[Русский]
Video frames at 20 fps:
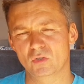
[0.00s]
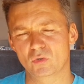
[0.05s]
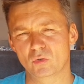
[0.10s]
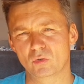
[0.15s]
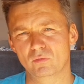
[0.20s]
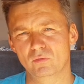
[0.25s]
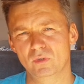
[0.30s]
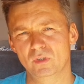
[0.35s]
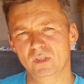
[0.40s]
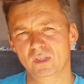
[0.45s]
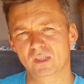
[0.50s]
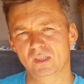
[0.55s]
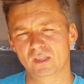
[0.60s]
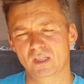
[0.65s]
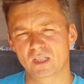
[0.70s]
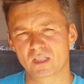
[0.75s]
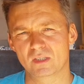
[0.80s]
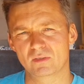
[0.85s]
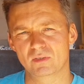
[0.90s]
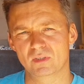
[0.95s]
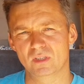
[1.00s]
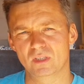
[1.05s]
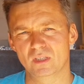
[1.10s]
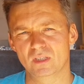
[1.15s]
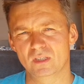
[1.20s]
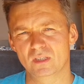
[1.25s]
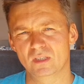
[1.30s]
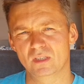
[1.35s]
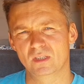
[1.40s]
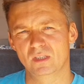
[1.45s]
что вы
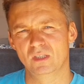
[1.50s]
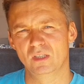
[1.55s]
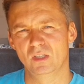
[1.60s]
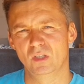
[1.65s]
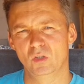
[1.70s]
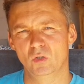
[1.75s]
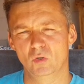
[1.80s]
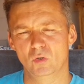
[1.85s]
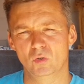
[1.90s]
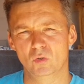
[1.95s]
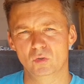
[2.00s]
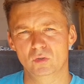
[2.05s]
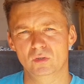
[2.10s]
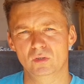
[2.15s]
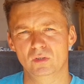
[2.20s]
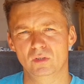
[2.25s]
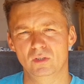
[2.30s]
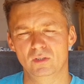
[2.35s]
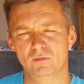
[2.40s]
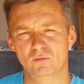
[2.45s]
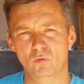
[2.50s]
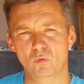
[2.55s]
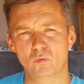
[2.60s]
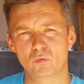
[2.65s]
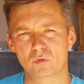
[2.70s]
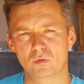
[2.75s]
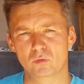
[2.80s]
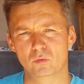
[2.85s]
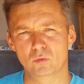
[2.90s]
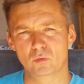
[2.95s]
отказываетесь от его
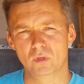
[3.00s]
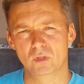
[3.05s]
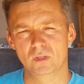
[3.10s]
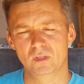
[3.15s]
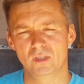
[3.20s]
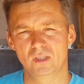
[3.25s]
услуг.